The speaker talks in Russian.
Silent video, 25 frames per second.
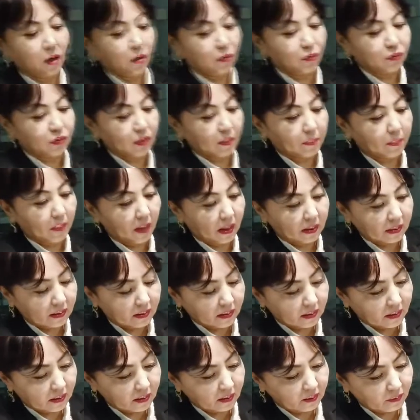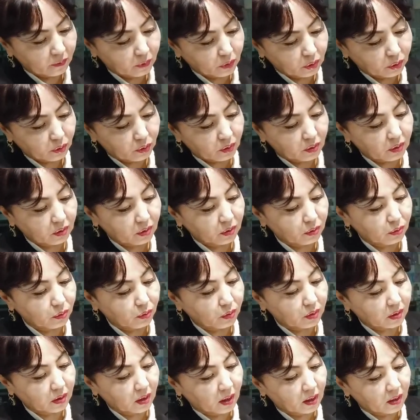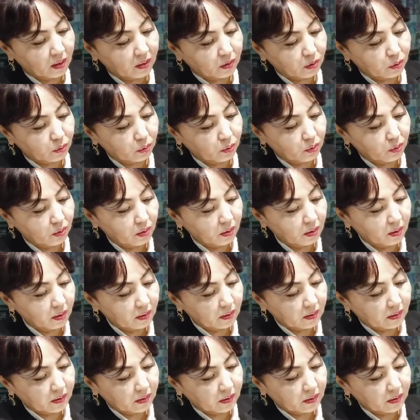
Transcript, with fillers: Раф Топас. Вот он идет кольцо,